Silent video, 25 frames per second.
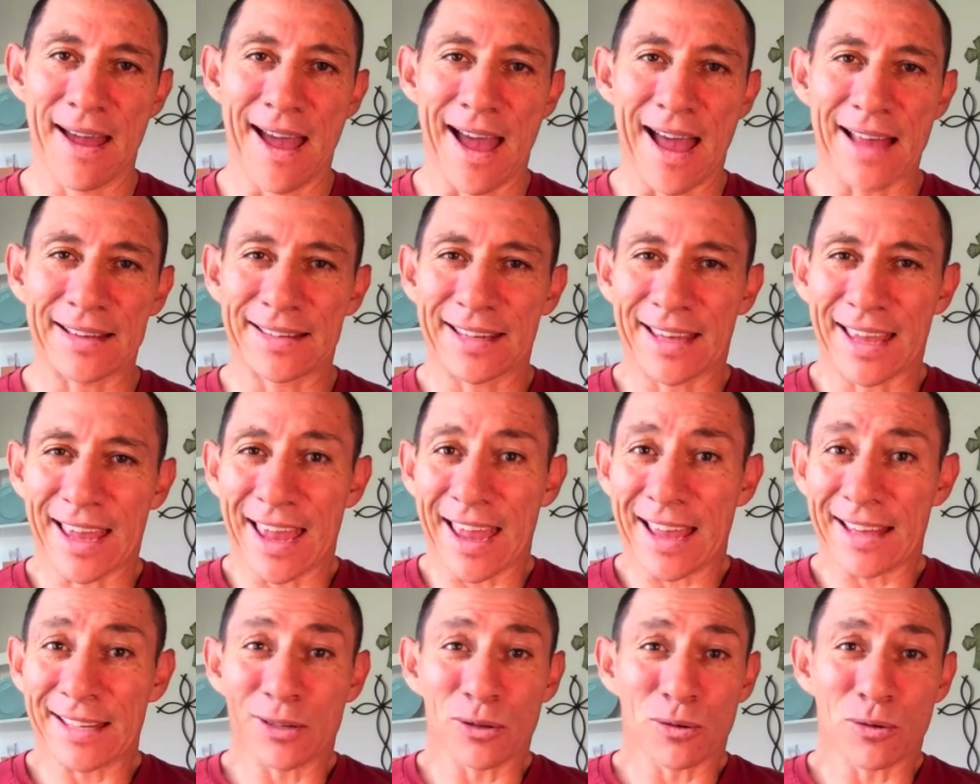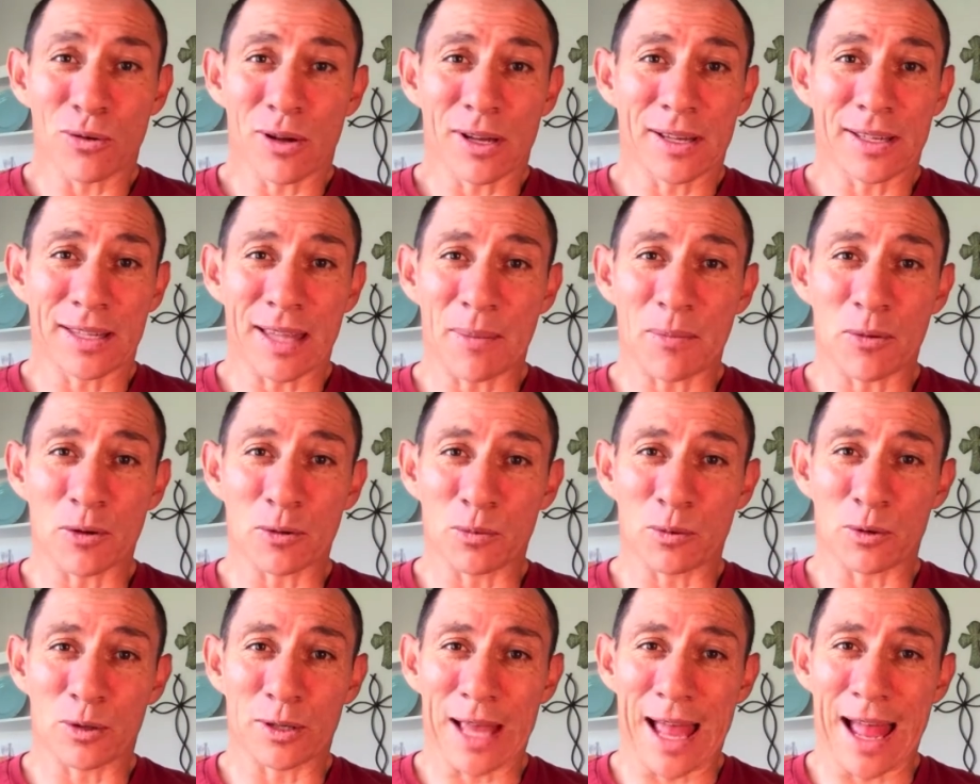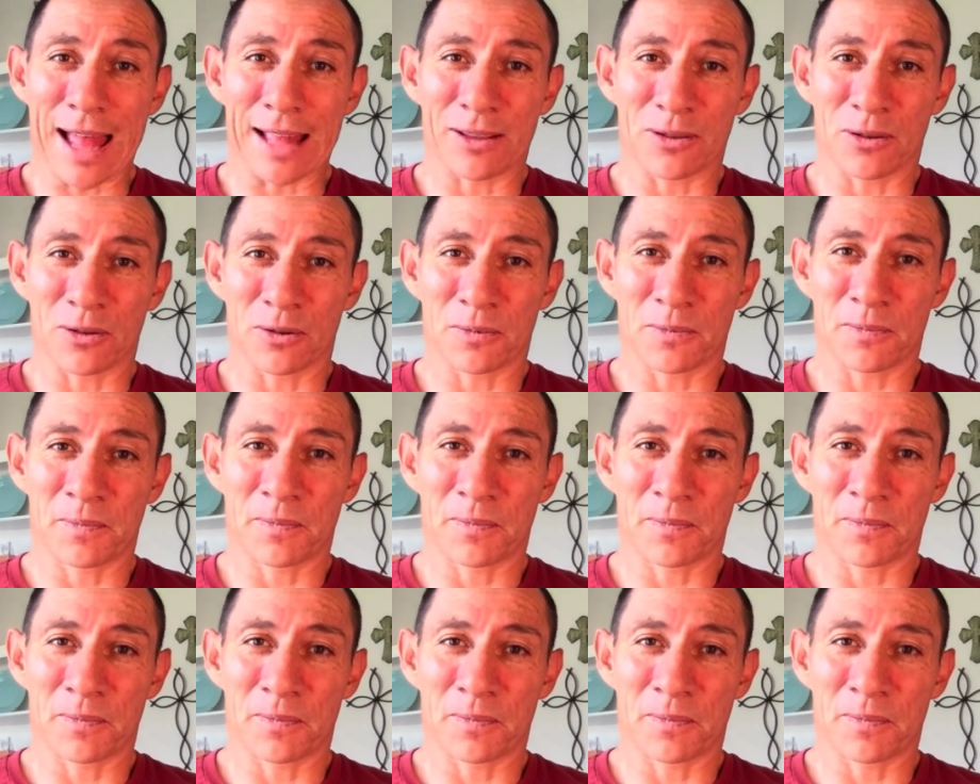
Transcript: Así que eso es lo que estamos buscando.